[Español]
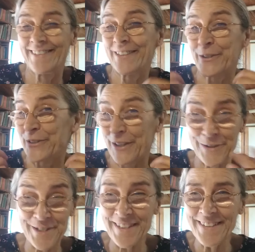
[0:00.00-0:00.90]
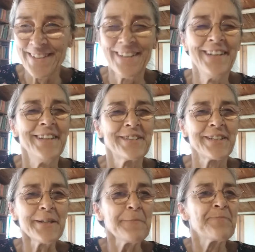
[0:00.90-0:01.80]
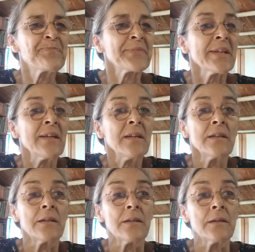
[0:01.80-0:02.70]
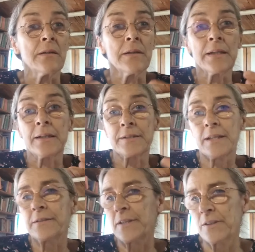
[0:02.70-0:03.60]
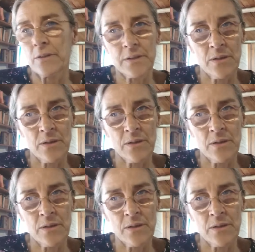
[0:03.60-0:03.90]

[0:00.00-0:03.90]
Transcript: es otra cosa, ¿sí? Y, que está entrando a